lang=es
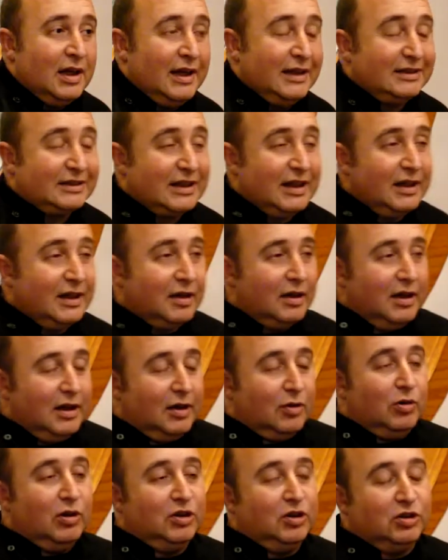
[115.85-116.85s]
Es que eh,
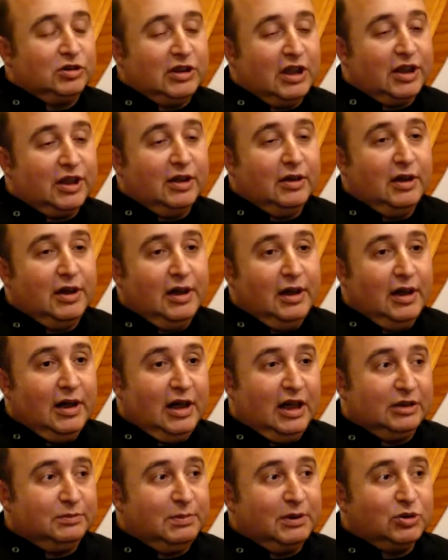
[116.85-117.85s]
cuando se hace
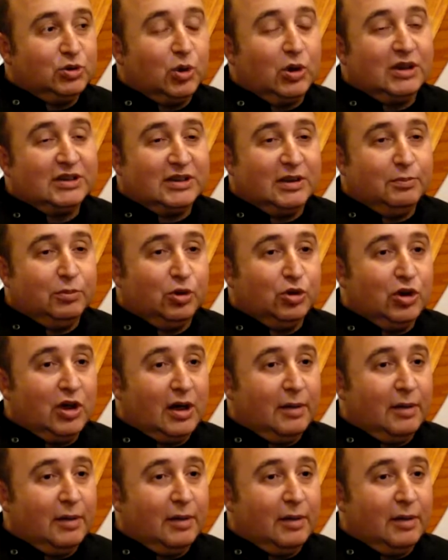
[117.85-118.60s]
las pechugas de pollo a